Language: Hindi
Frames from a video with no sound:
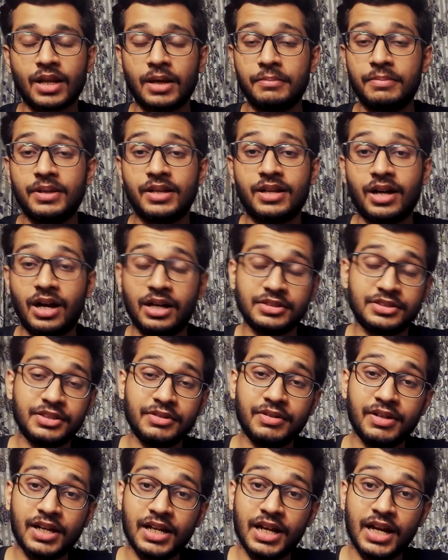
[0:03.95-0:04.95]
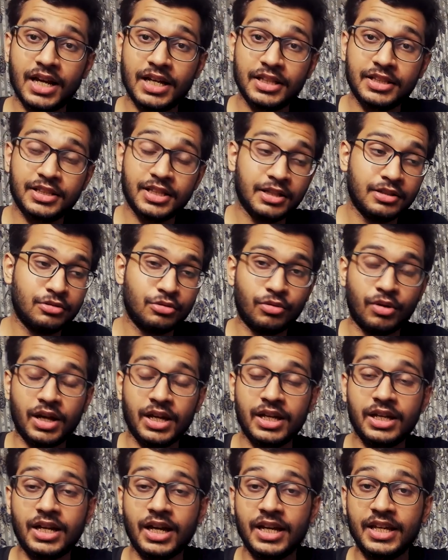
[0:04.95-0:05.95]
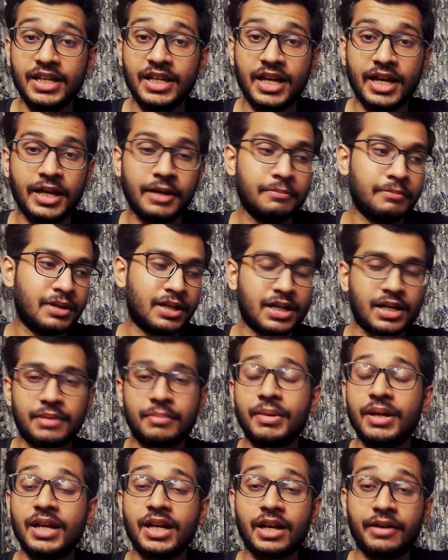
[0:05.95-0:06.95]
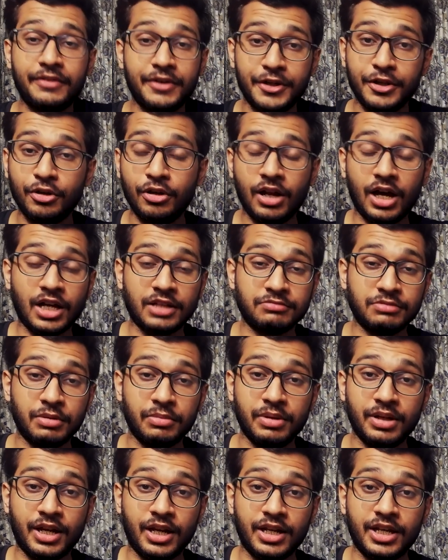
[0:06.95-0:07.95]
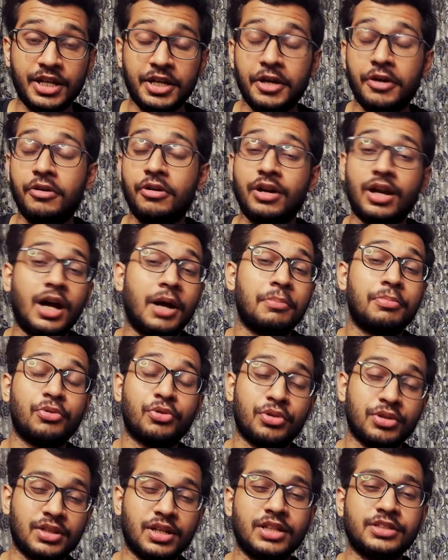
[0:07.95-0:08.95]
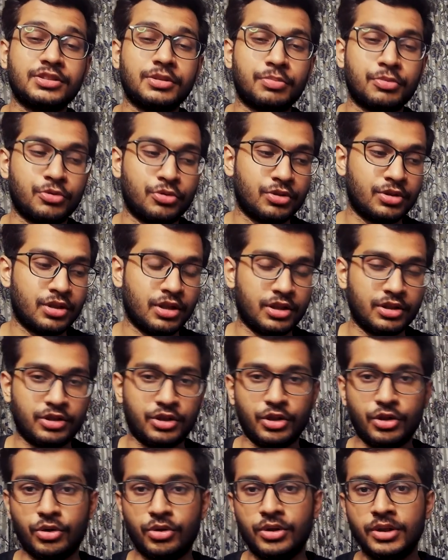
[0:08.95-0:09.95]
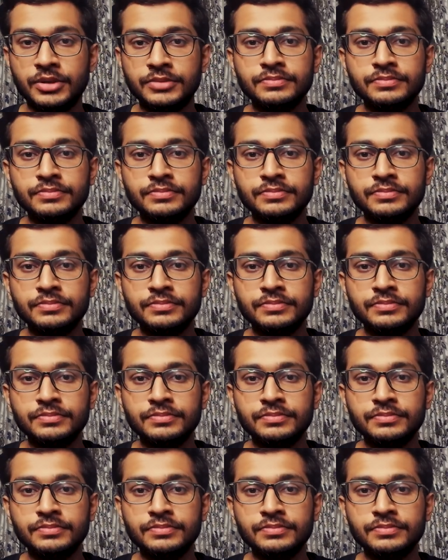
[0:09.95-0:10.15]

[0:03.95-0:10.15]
अभी खांसी वगैरह आ रही थी दवाई खाई है मगर मैंने कहा वीडियो लाजमी बनानी है और आप लोग इतना सपोर्ट करते हो